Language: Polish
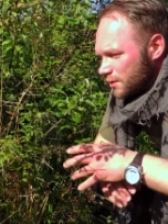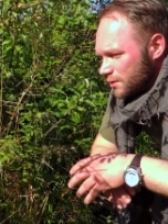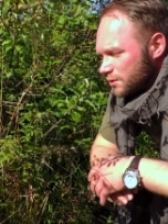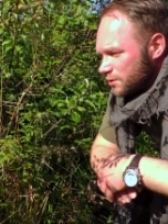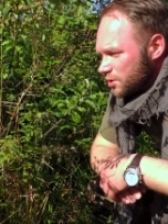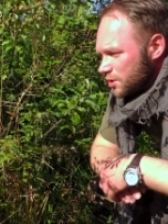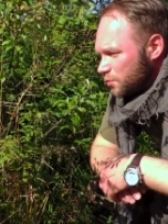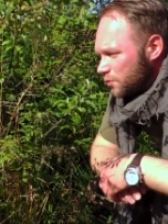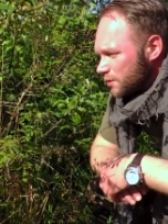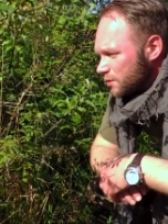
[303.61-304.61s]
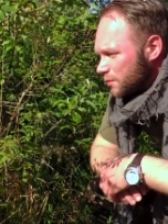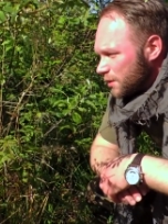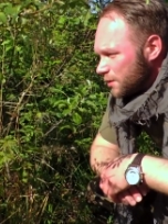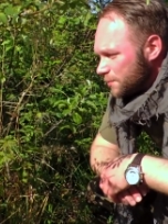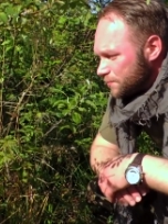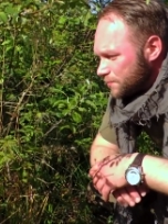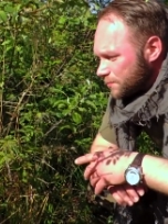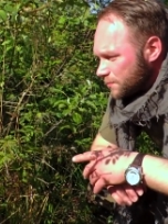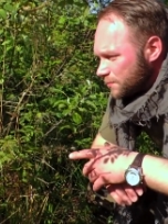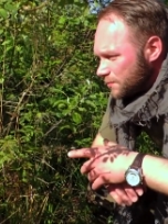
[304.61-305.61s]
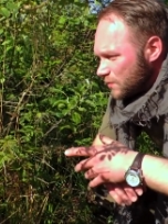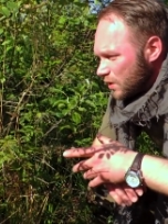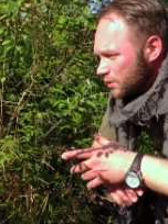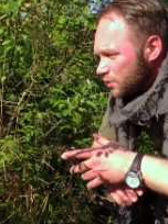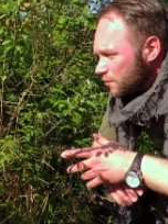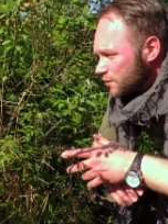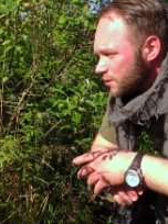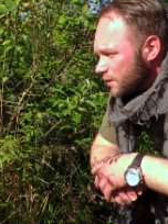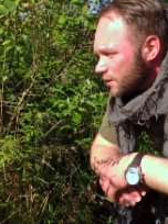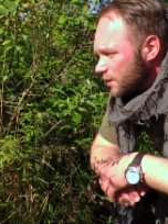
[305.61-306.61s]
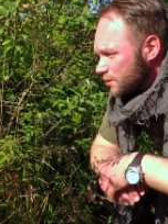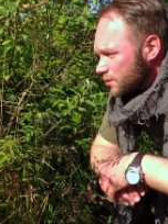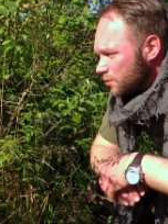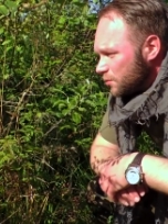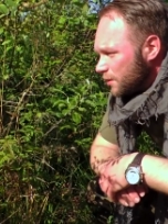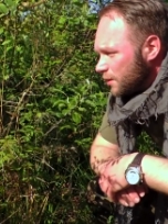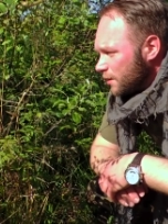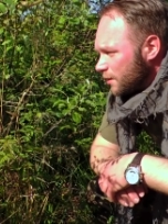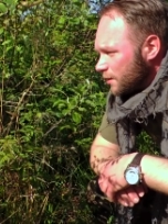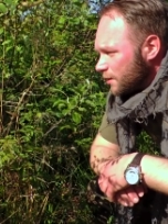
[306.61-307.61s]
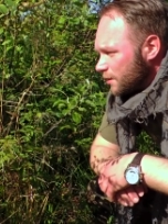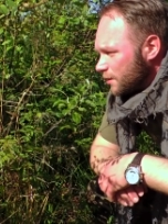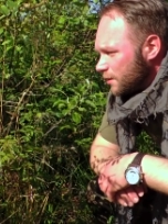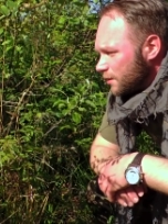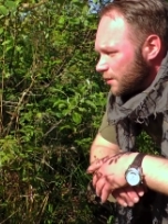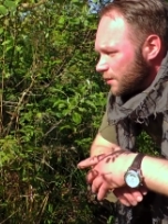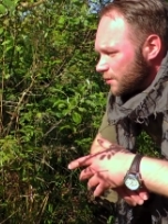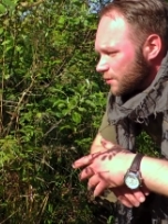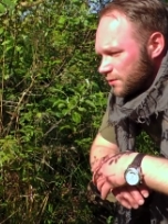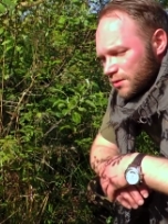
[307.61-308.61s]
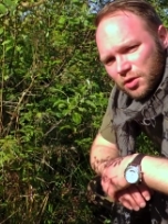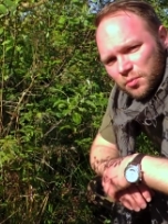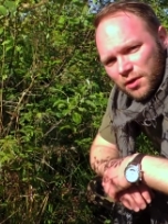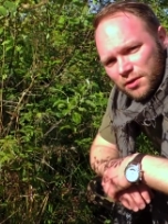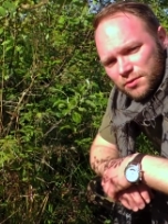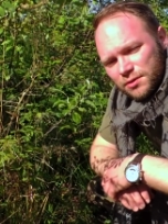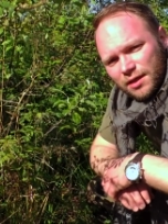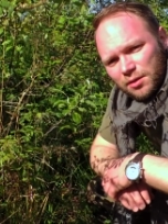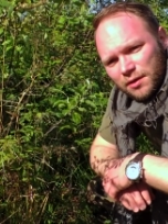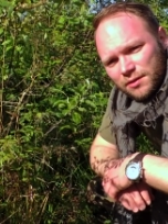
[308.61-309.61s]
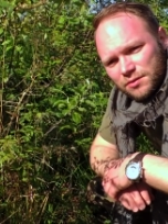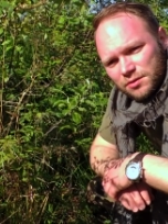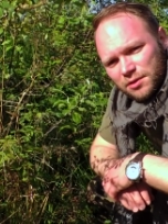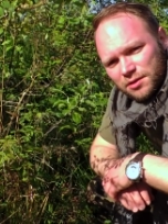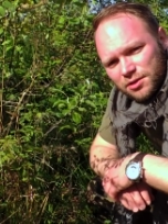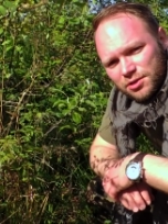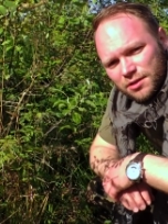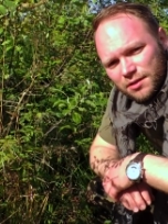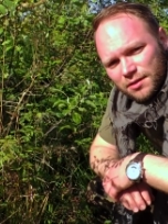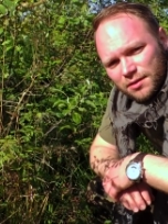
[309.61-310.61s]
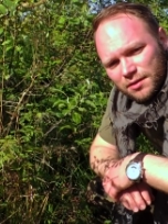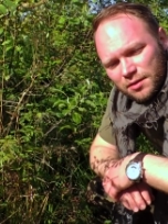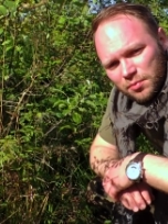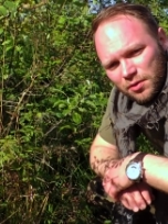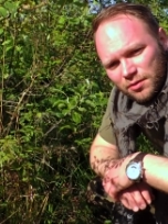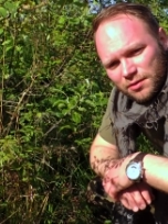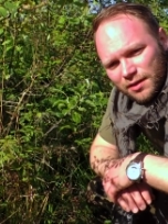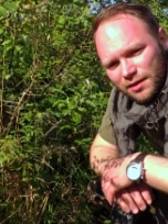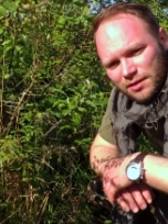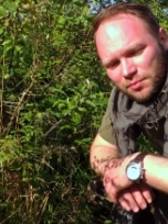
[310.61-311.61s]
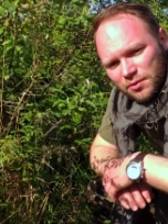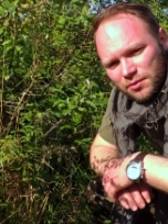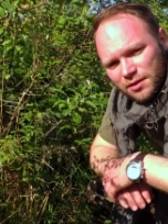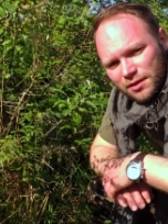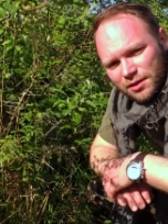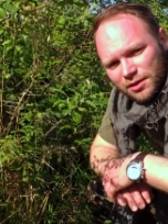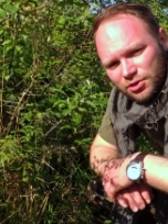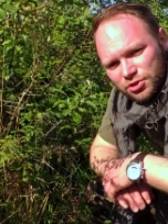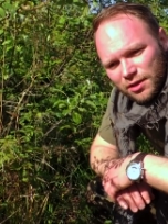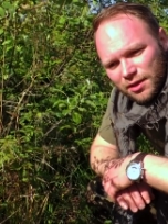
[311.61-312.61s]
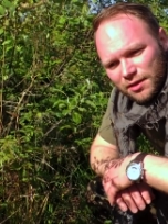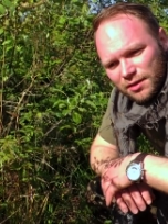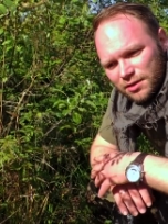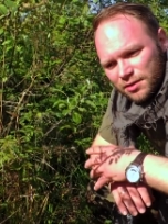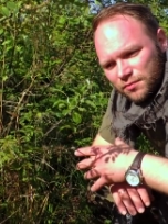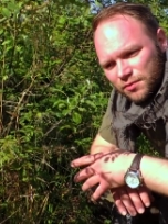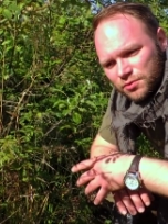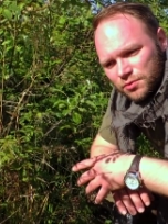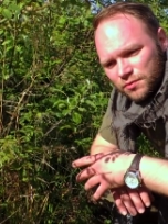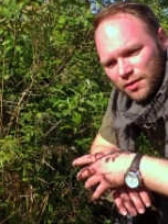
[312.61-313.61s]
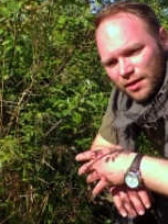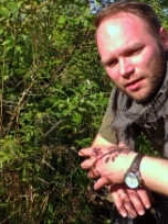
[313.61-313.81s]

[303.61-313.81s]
Jest dosyć ciepło, jest maj, to owoce nadal są i to tylko pokazuje jak bardzo zmienia się pogoda, jak ta pogoda szaleje tych owoców